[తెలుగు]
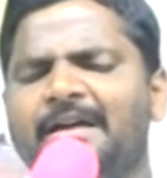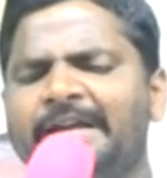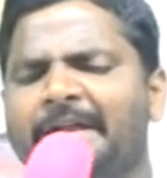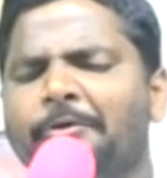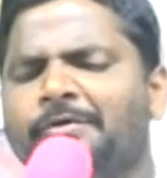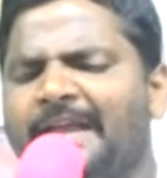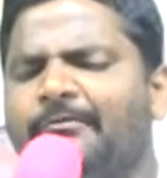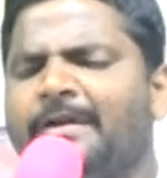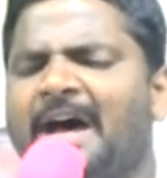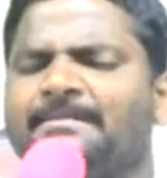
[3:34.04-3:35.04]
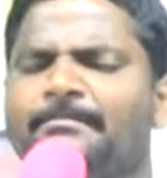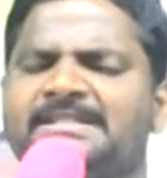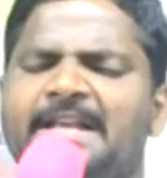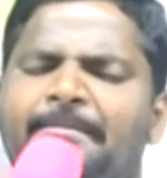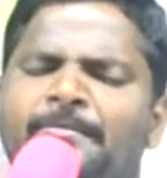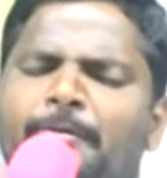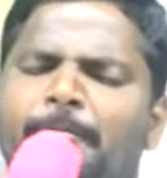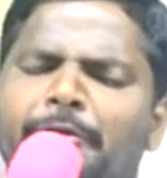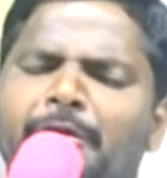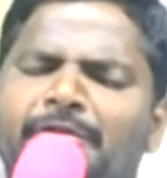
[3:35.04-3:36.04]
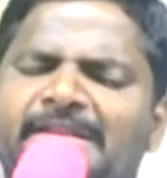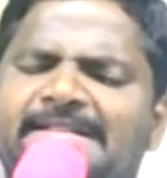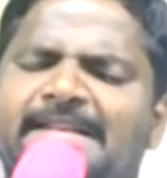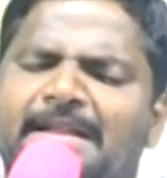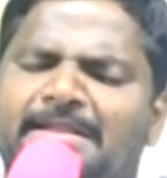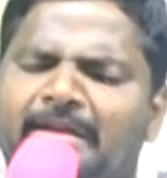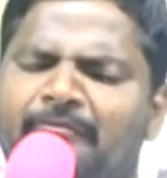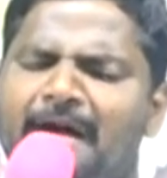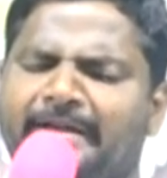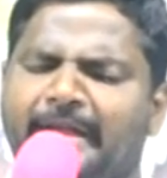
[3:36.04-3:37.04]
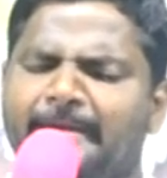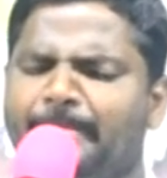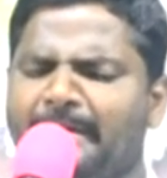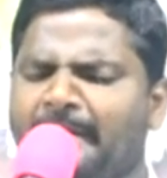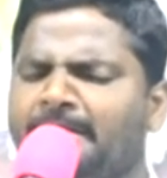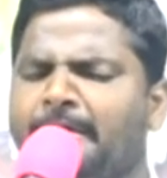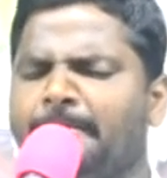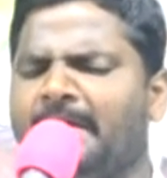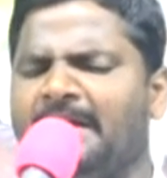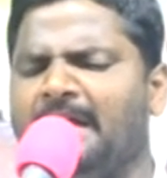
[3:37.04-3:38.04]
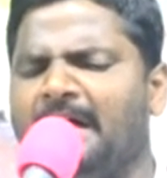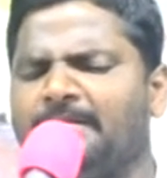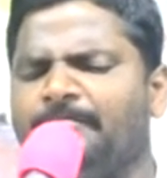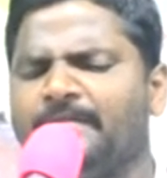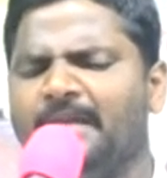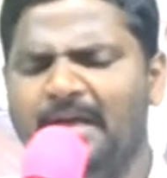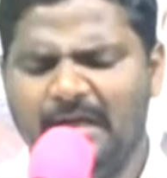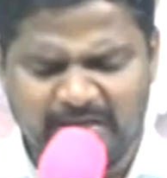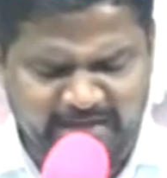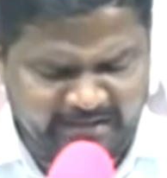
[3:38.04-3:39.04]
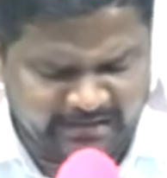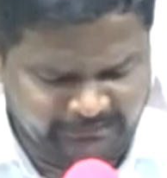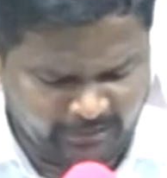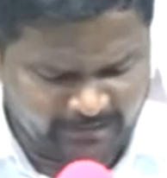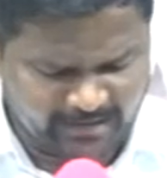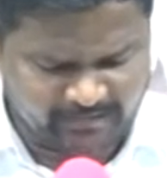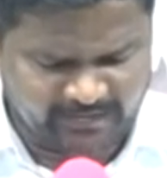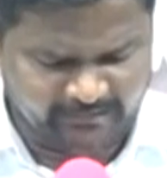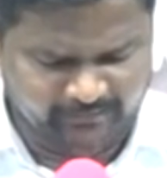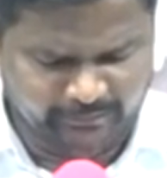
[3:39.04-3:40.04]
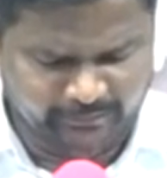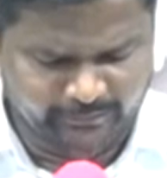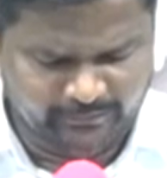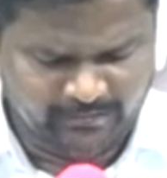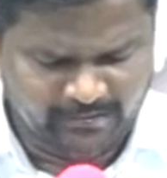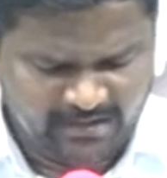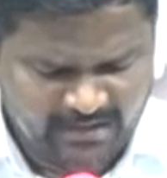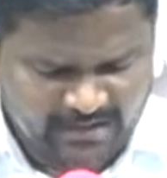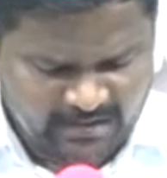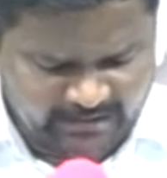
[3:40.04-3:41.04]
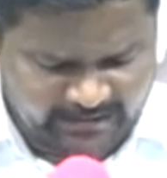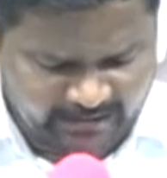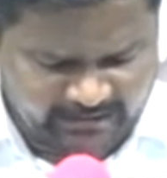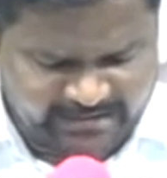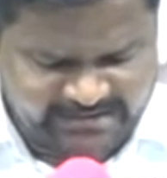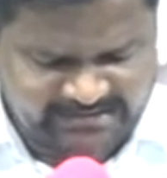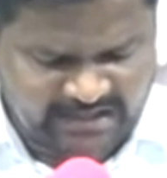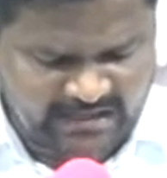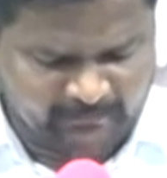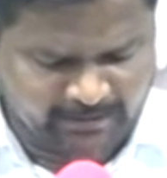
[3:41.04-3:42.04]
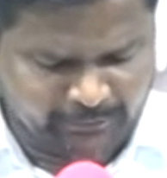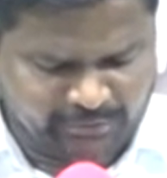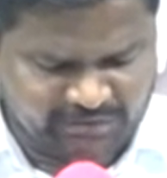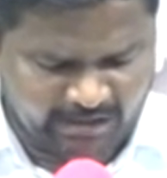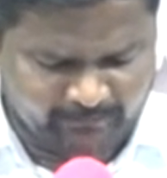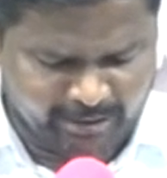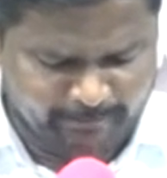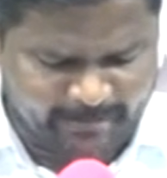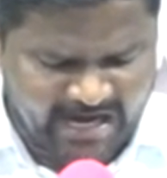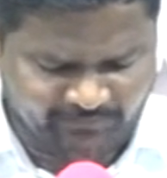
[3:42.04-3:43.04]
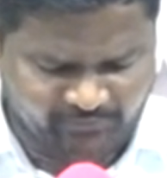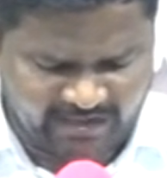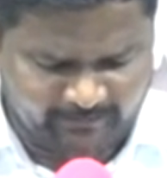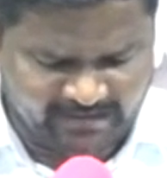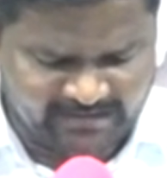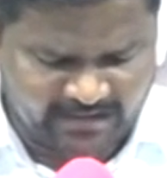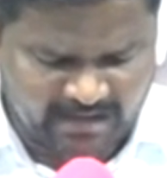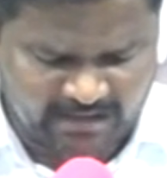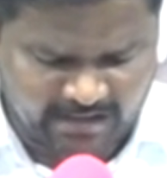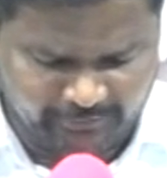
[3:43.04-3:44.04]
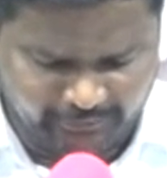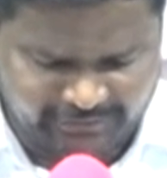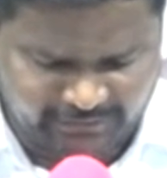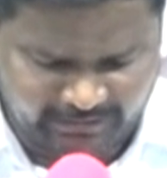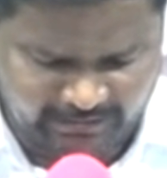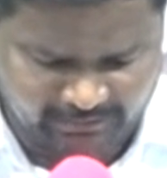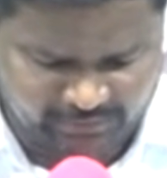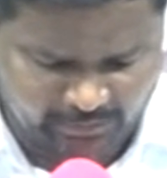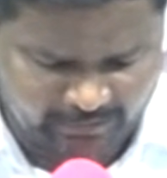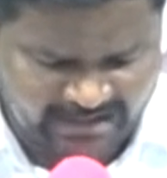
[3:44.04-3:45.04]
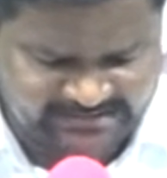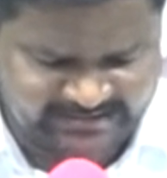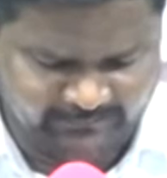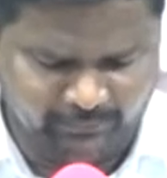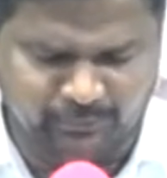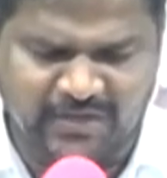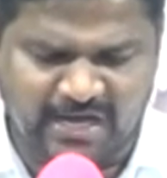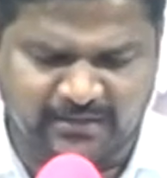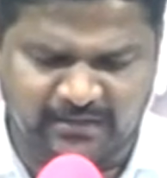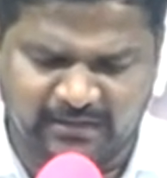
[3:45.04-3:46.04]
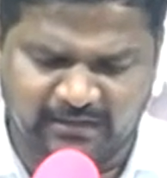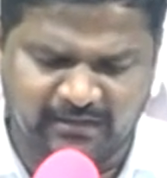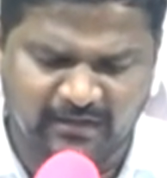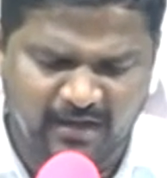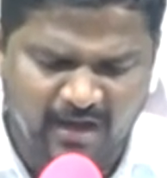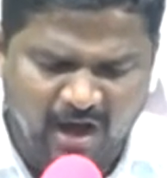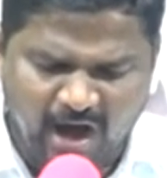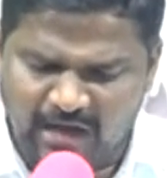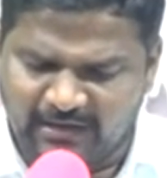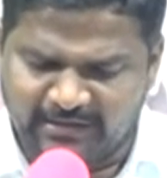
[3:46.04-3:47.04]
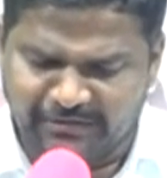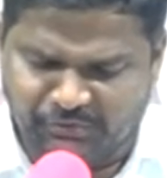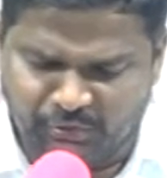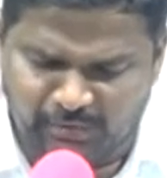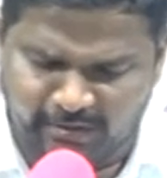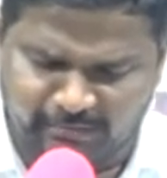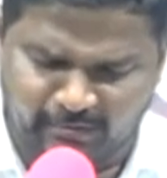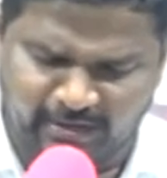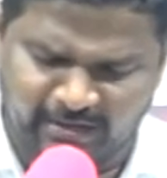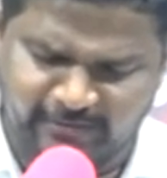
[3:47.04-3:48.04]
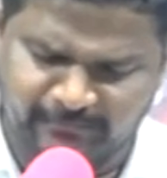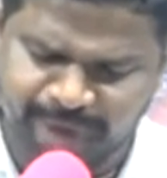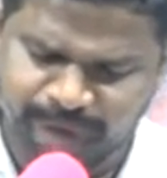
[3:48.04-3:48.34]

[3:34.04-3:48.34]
నేను దేవుని ఆత్మ సాయంతో ముందుకు తీసుకెళ్తాను వాక్యాన్ని ప్రీమియం ఇండియన్ బెడ్లార్ ఇక్కడ అంటున్నాడు దేవుడు ఇక్కడ ఈ స్థలమందు చేయబడు ప్రార్థన మీద నా కనుదృష్టి నిలుచున్న నా చెవులు దానిని ఆలకించునంటున్నాడు